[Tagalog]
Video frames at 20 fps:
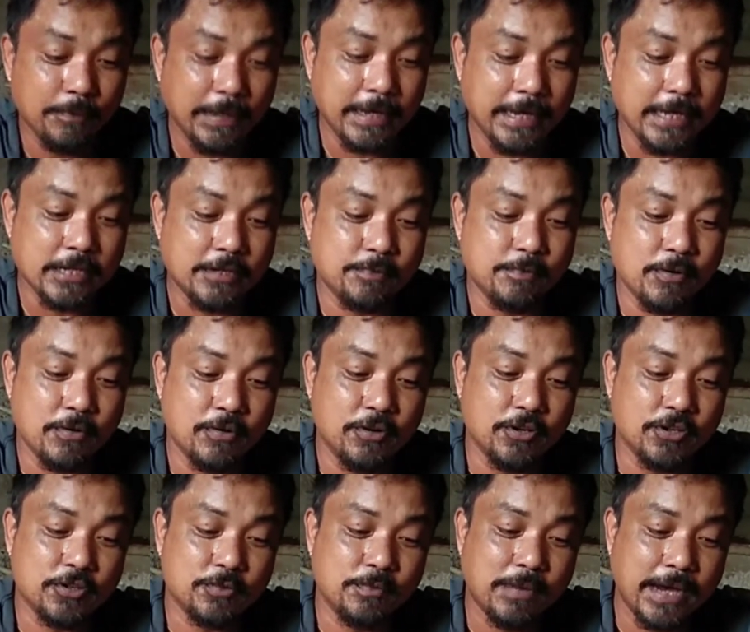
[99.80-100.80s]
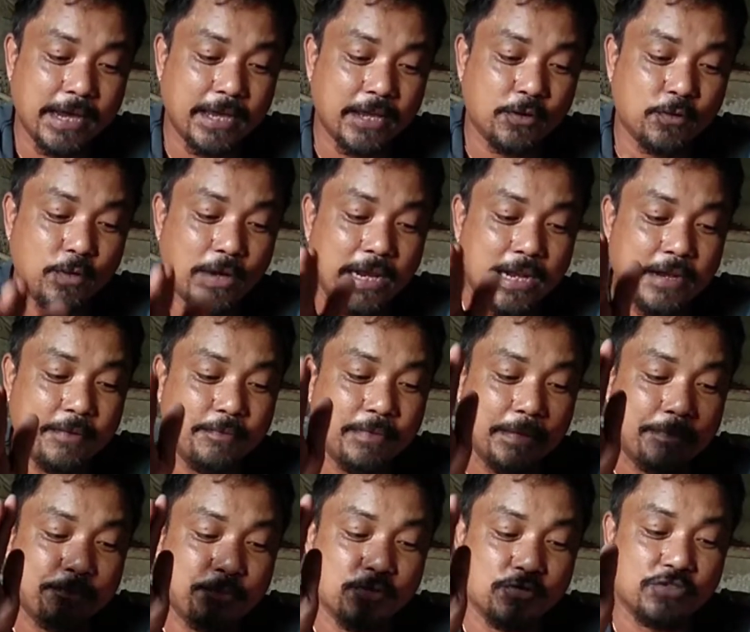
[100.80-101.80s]
PS bogus buyer will
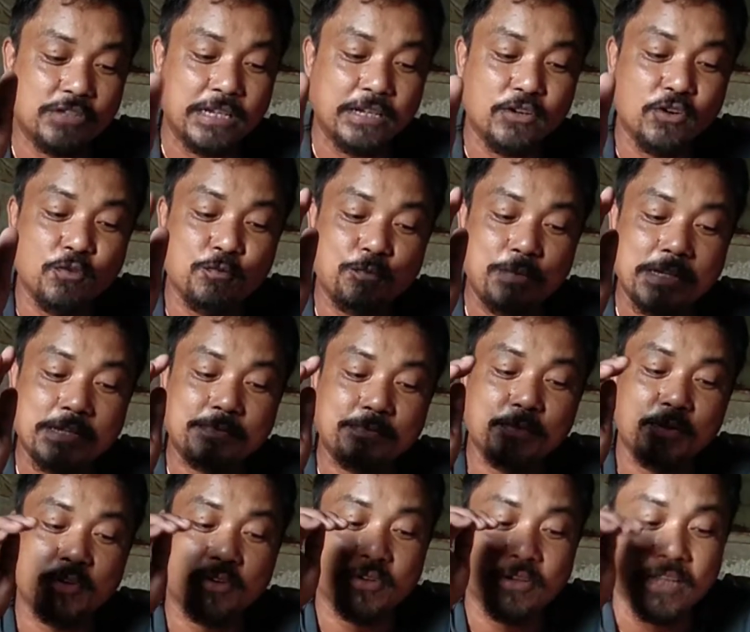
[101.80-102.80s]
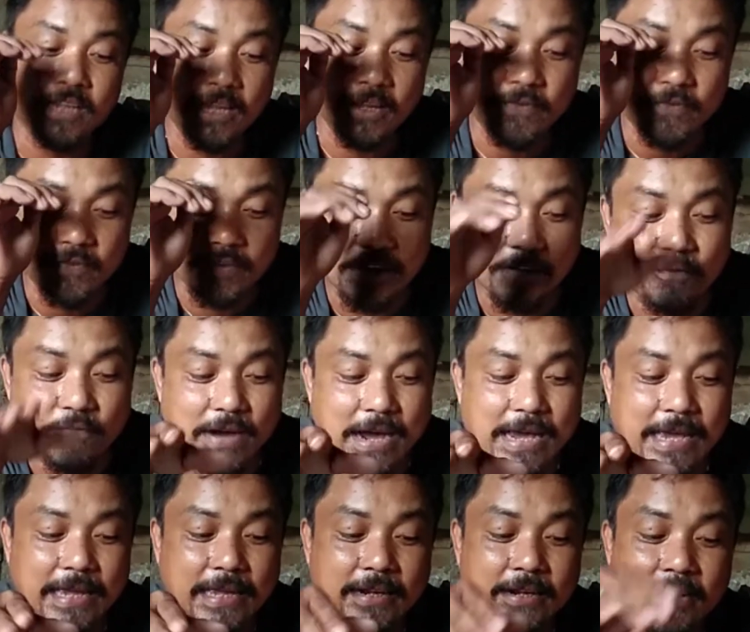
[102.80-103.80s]
be posted on Facebook if the
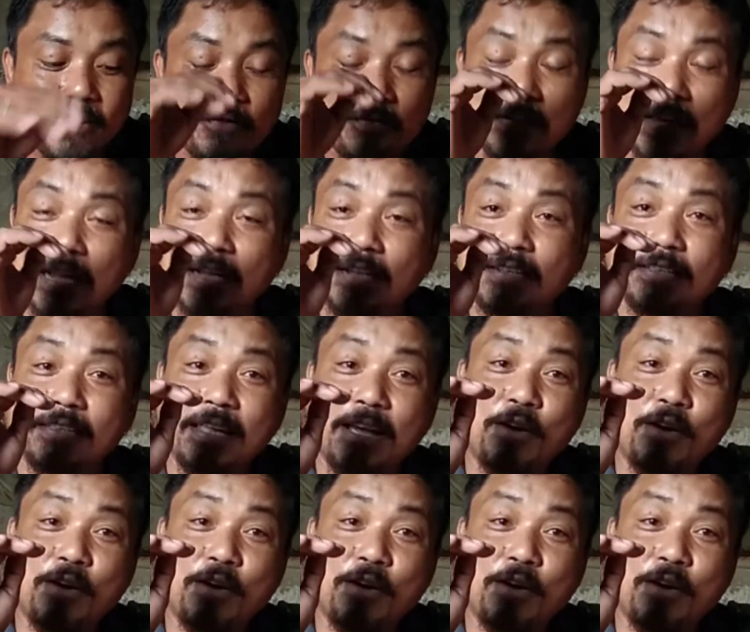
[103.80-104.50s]
buyer failed.